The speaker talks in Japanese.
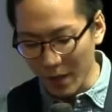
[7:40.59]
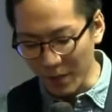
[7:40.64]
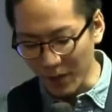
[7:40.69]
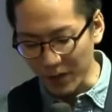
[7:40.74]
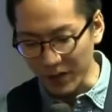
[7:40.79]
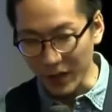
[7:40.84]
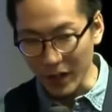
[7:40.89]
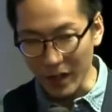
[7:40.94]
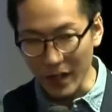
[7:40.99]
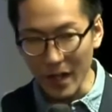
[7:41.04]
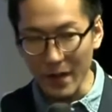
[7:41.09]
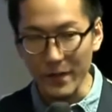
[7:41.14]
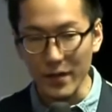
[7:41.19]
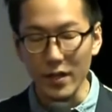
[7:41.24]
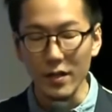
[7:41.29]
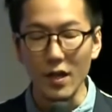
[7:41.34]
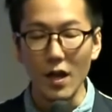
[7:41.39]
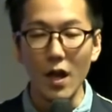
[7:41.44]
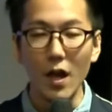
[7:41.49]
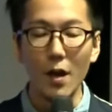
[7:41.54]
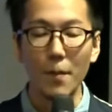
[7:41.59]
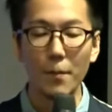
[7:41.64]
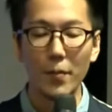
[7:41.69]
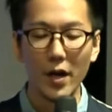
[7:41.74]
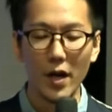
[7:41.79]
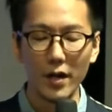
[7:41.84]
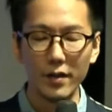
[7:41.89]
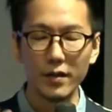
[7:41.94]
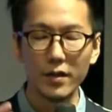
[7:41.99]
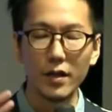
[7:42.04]
verse 11,
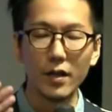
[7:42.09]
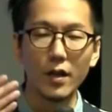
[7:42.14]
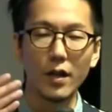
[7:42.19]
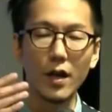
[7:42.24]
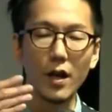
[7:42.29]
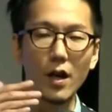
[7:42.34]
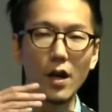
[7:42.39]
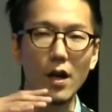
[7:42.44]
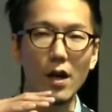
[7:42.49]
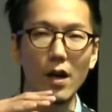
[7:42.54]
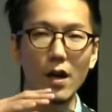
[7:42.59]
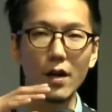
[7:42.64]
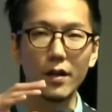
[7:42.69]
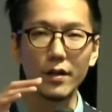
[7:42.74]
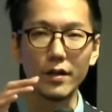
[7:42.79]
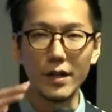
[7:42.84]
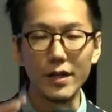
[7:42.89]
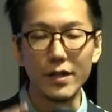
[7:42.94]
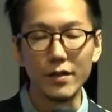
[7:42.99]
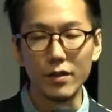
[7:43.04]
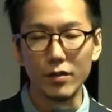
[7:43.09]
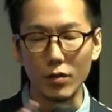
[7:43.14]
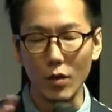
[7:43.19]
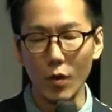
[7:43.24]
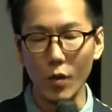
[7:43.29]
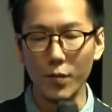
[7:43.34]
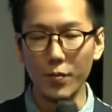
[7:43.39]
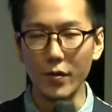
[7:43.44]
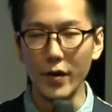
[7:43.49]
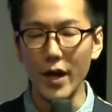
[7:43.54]
but、uh, in this
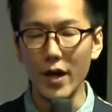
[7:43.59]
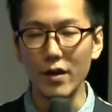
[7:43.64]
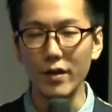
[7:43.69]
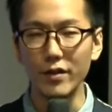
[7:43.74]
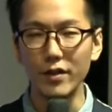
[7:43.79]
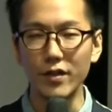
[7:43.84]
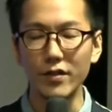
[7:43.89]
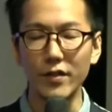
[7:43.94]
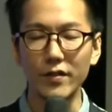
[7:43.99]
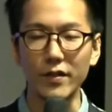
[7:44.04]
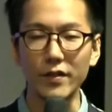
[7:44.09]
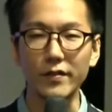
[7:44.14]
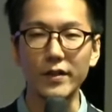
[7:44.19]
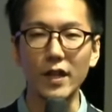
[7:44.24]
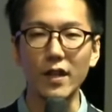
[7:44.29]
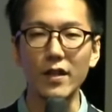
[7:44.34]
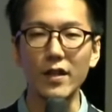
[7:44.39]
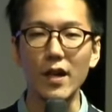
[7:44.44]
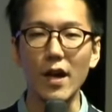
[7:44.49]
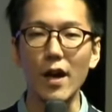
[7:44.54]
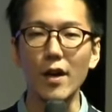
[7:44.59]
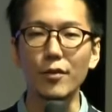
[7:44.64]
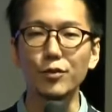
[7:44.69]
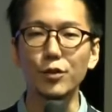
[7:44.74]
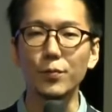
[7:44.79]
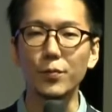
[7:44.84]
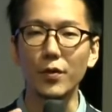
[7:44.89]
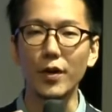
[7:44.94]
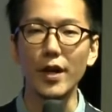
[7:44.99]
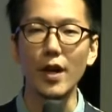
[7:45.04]
whole prayer, Jesus is telling us
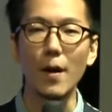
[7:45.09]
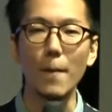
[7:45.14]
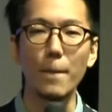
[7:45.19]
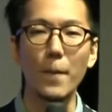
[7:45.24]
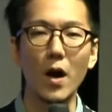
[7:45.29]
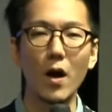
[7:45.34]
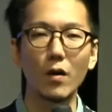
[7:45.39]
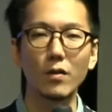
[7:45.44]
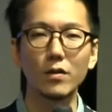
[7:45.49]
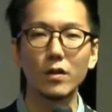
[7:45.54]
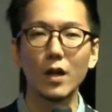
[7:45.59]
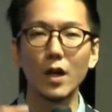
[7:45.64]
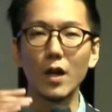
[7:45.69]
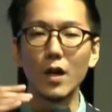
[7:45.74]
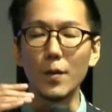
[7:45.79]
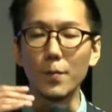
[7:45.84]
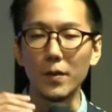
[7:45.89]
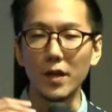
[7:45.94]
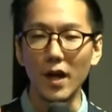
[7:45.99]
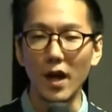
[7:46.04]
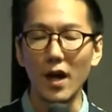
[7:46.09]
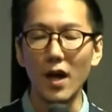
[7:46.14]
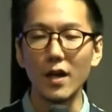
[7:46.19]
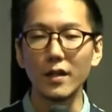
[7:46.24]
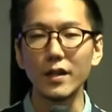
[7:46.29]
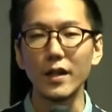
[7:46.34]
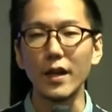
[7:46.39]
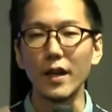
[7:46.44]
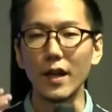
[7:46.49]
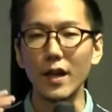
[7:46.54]
to pray about God
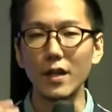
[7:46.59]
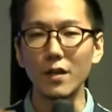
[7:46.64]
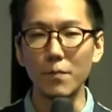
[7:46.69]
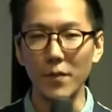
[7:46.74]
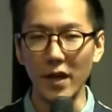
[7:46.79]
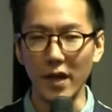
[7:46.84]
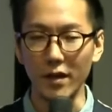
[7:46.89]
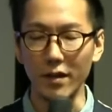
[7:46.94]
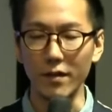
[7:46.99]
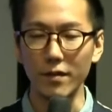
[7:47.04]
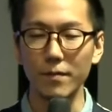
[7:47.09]
and men.